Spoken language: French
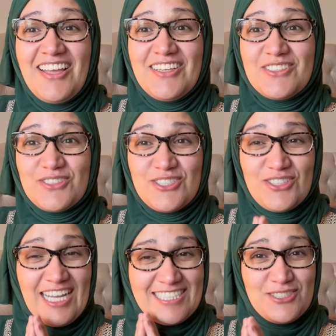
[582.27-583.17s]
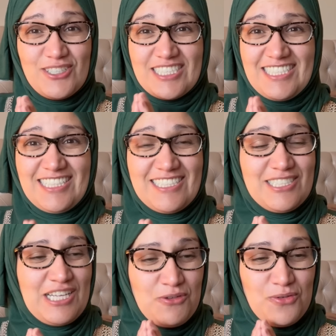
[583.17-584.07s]
je vous jure, un jour,
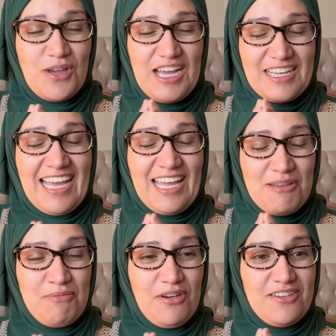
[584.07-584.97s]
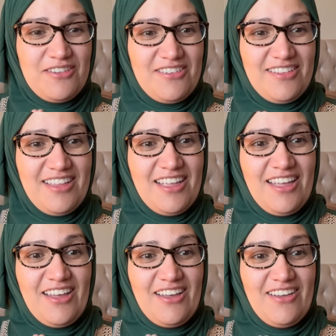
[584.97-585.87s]
j'ai eu carrément
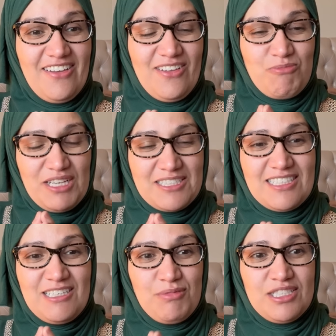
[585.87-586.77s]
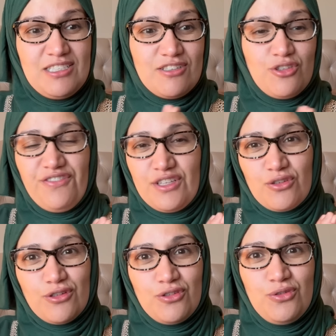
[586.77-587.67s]
une personne qui me dit Tu fais
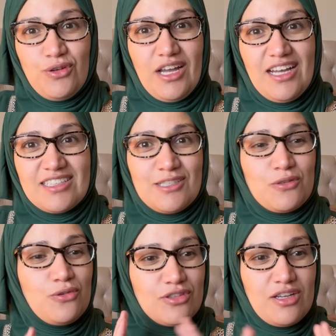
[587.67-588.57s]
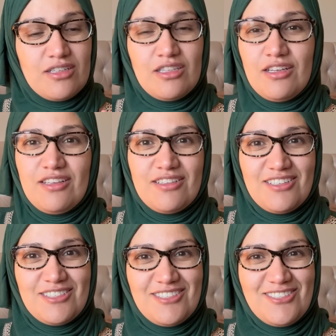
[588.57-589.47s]
trop de tu ah, t'es trop dans. Non, non,
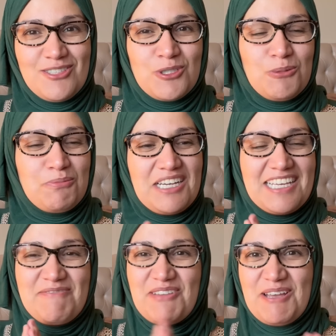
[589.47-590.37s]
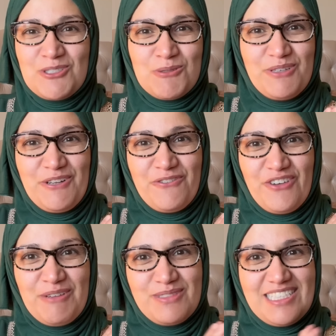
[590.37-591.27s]
non, je suis pas imam, je suis pas une
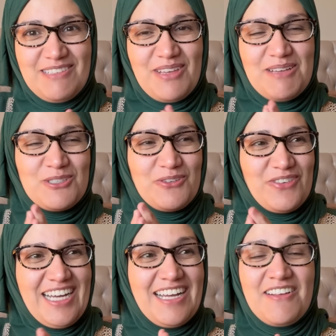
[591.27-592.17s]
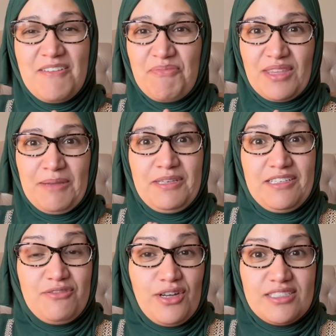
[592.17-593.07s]
femme d'imam, je sais pas.
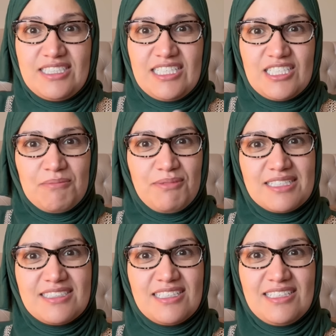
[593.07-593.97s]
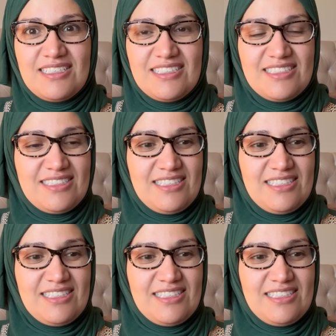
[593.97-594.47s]
Mais voilà, c'est, je sais pas, c'est